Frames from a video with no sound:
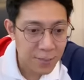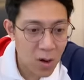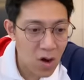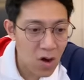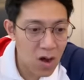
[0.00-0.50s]
พ
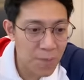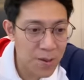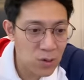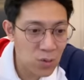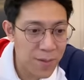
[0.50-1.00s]
อ
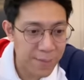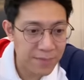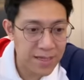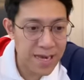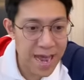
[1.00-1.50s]
มาดูแบบ
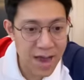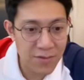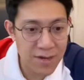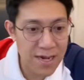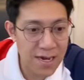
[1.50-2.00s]
นี้แล้ว
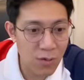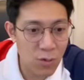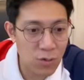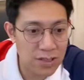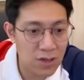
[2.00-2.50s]
เนี่ยเรา
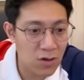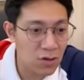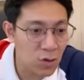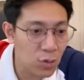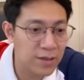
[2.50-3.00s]
คงจะต้อง
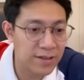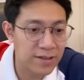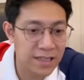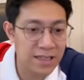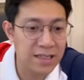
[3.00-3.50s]
ดูกันสัก
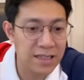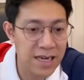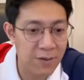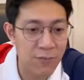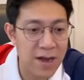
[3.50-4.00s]
นิดหนึ่ง
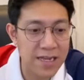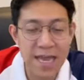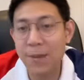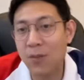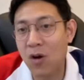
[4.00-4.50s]
นะครับว่า
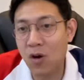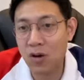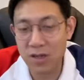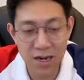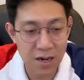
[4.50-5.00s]
เกมของ
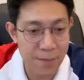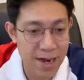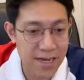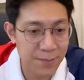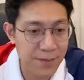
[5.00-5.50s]
เยอรมั
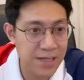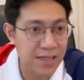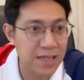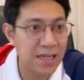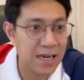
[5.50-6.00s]
นเนี่ยมัน
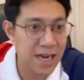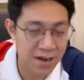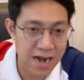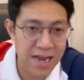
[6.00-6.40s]
เกิดอะไร